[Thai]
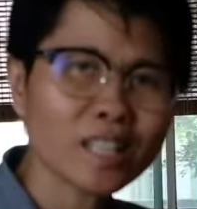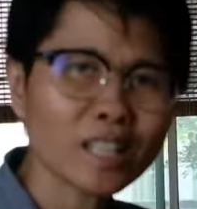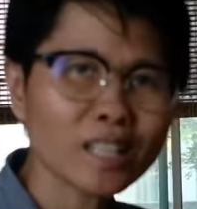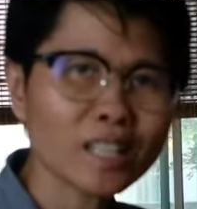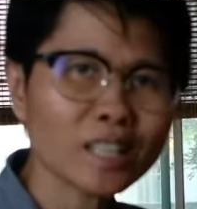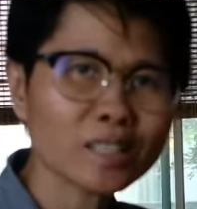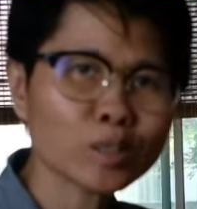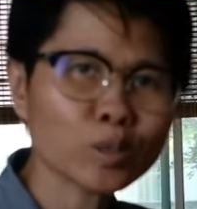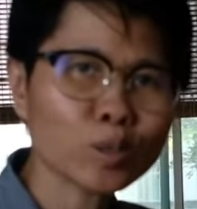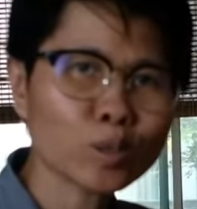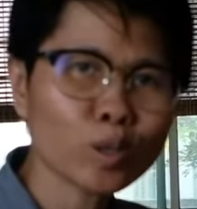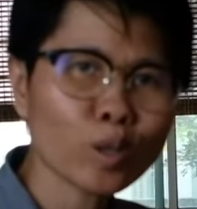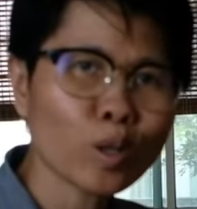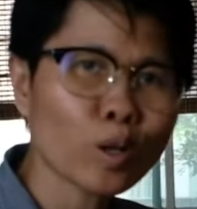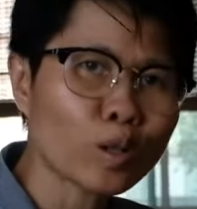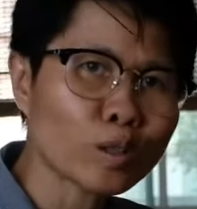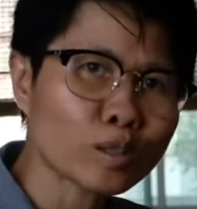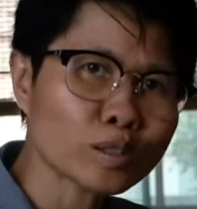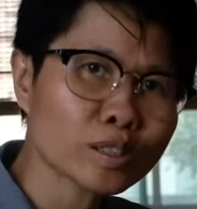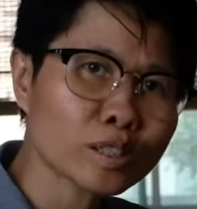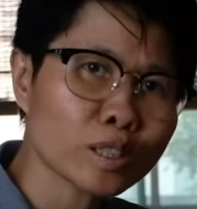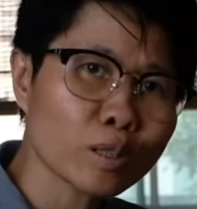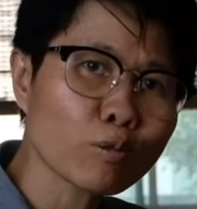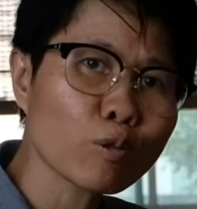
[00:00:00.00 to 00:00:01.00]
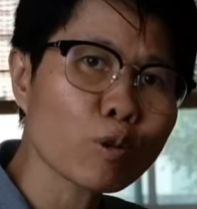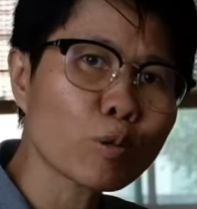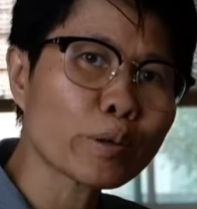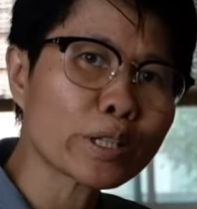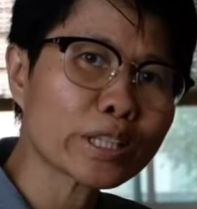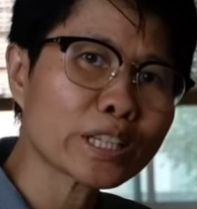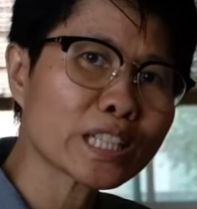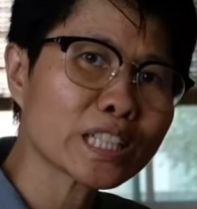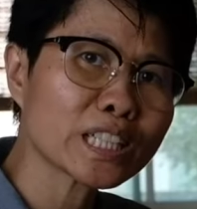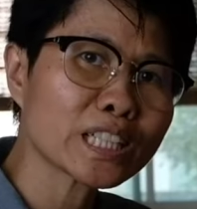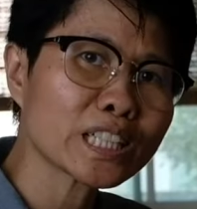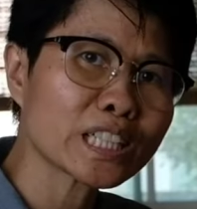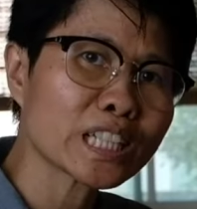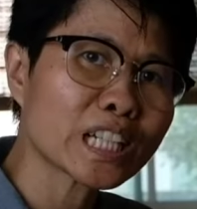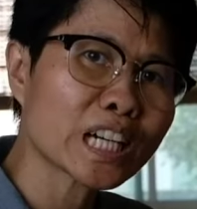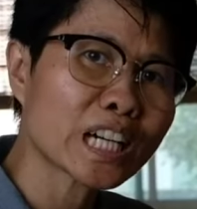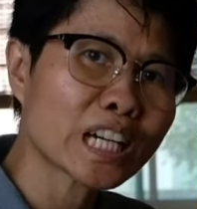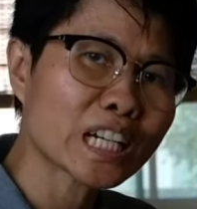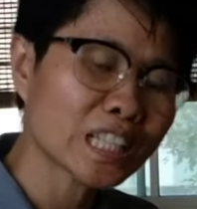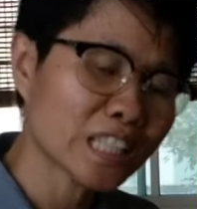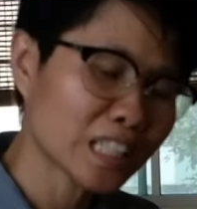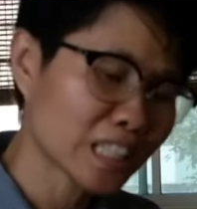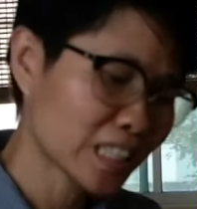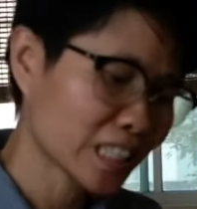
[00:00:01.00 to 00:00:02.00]
อชุดของเซอร์โวมอเตอร์
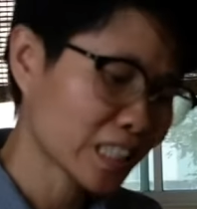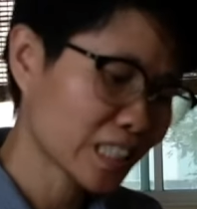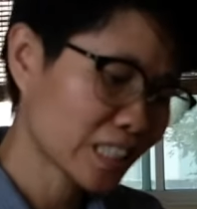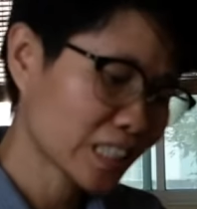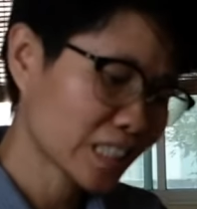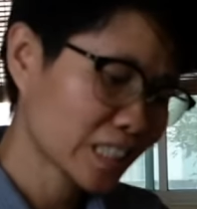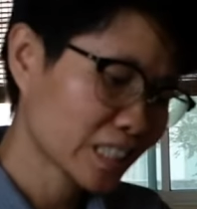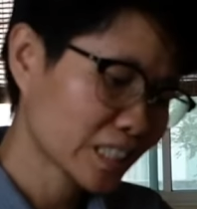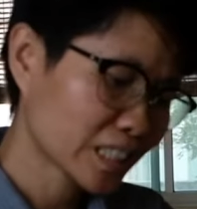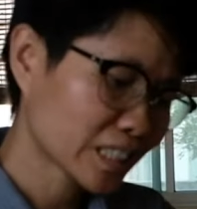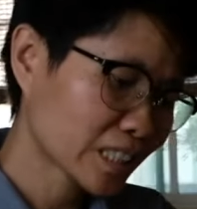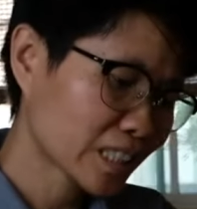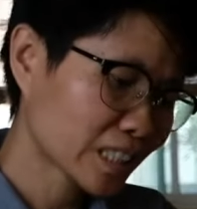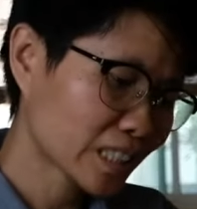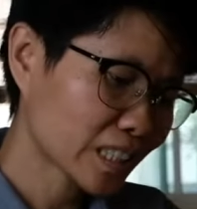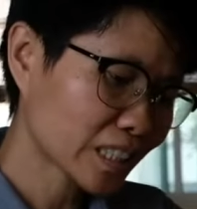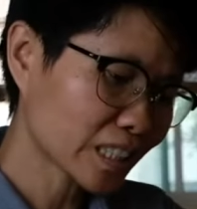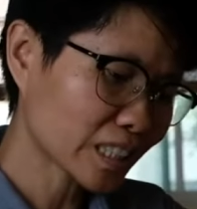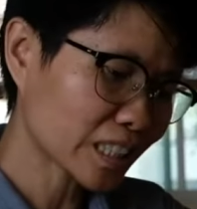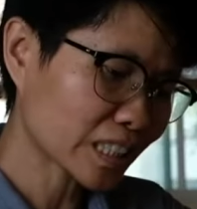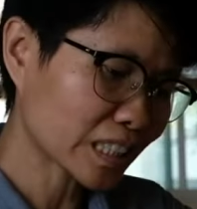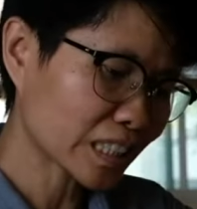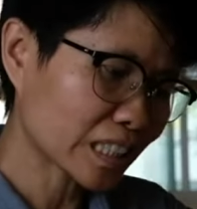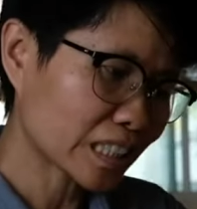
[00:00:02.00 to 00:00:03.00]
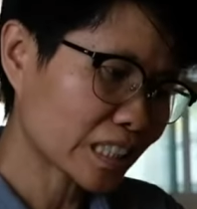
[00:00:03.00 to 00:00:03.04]
นะคะ ซึ่ง